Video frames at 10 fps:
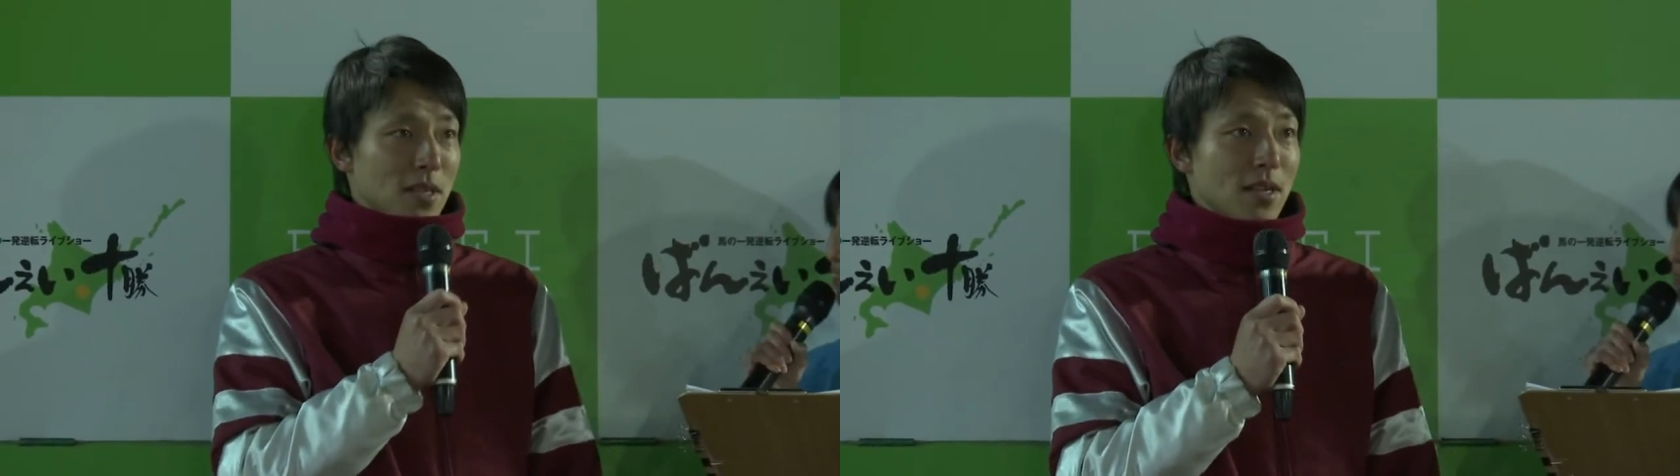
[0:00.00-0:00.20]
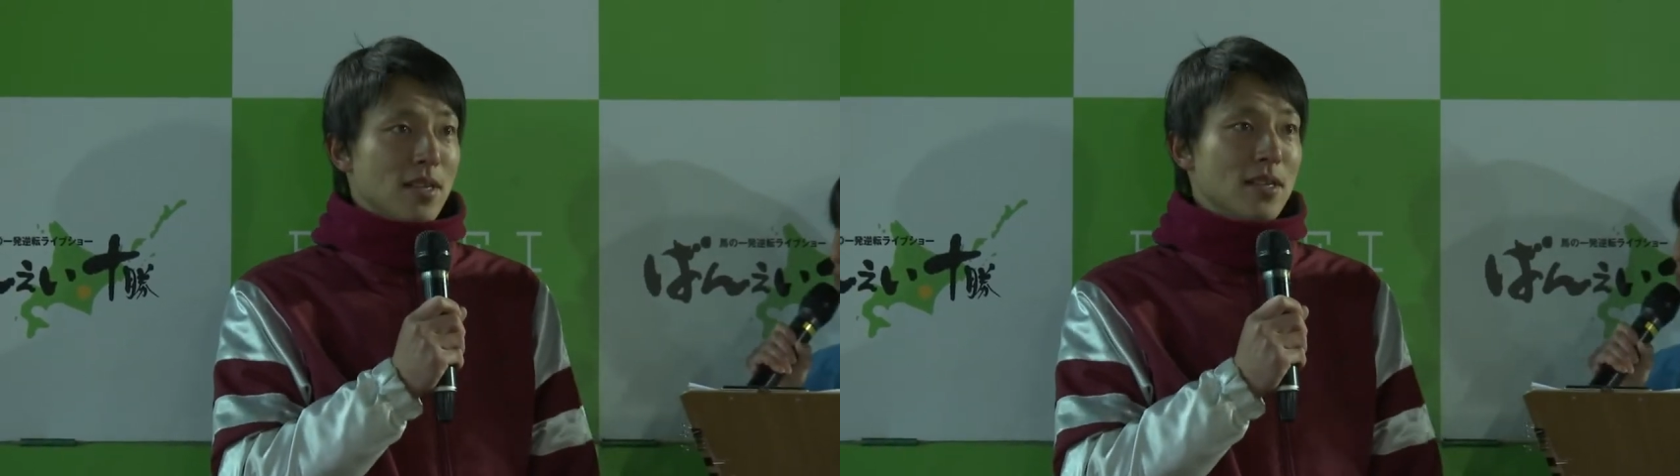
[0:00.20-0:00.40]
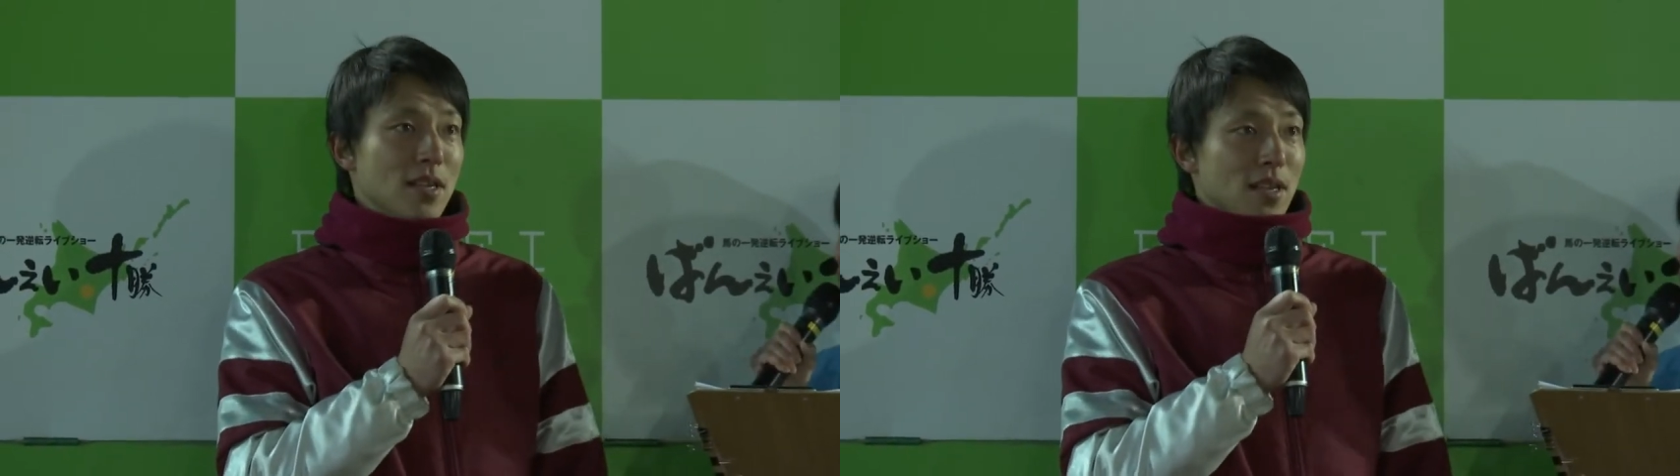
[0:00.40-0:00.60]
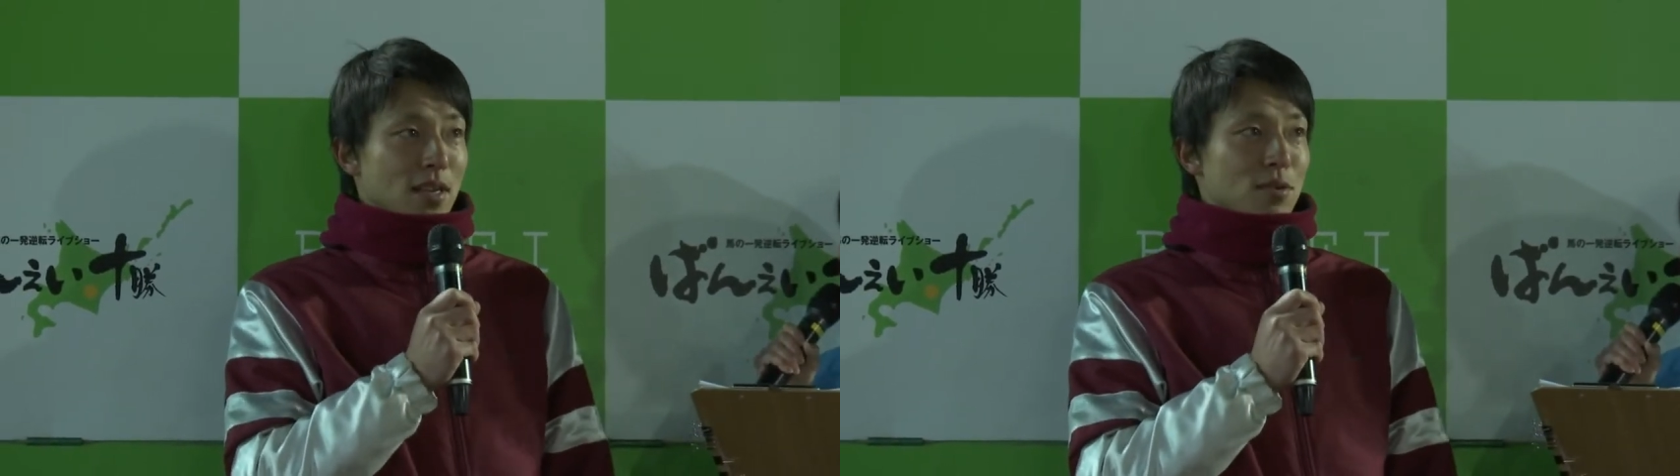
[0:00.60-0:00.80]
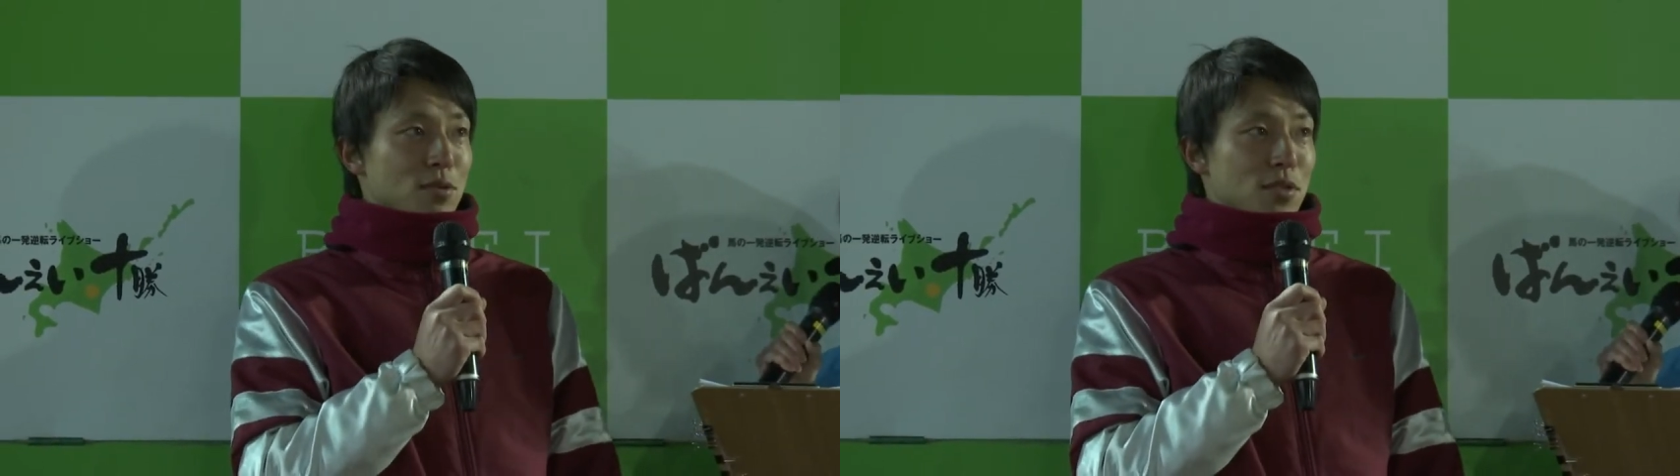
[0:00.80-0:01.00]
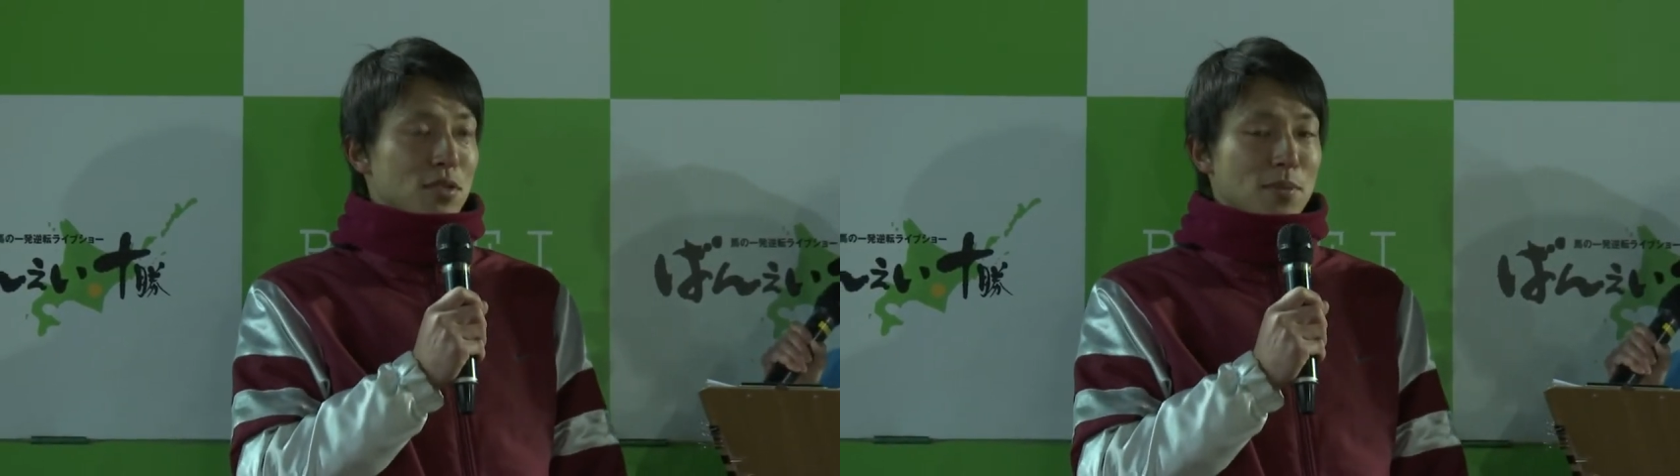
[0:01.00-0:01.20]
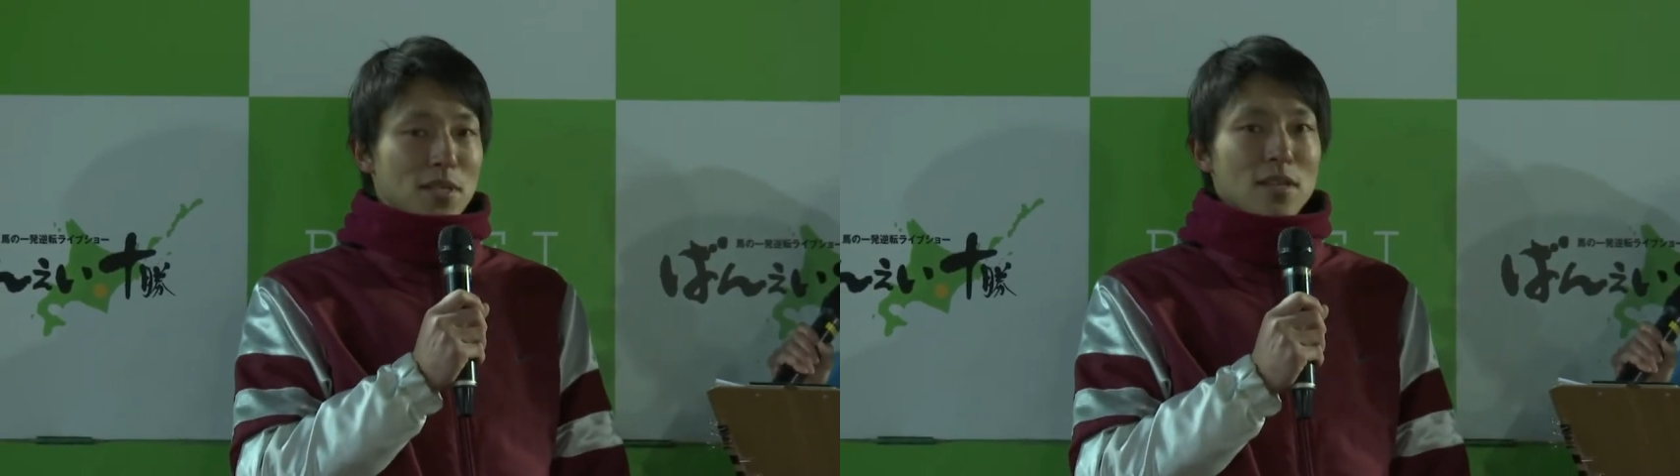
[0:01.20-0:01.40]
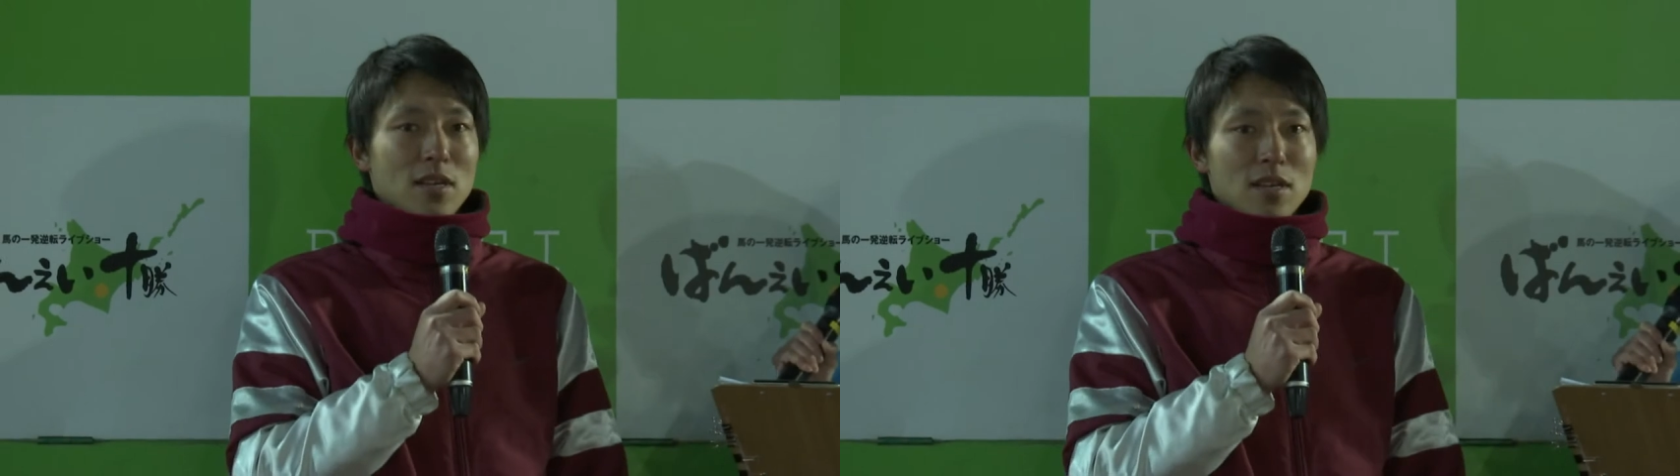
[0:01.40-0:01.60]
はい、ゴールするまで、